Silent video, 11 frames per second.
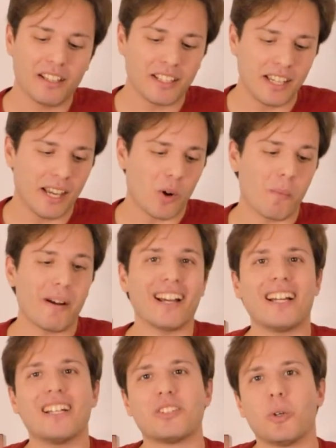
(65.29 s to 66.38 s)
que é um
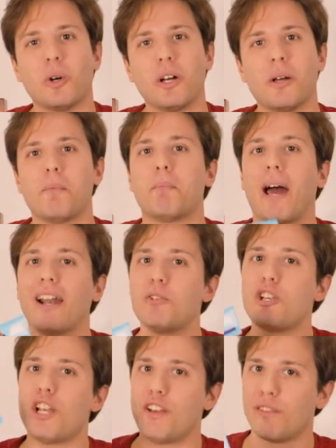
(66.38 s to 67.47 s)
marcador para
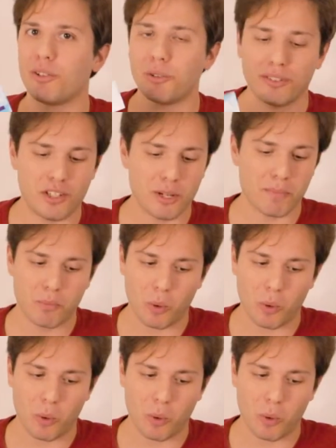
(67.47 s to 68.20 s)
os livros, ou seja,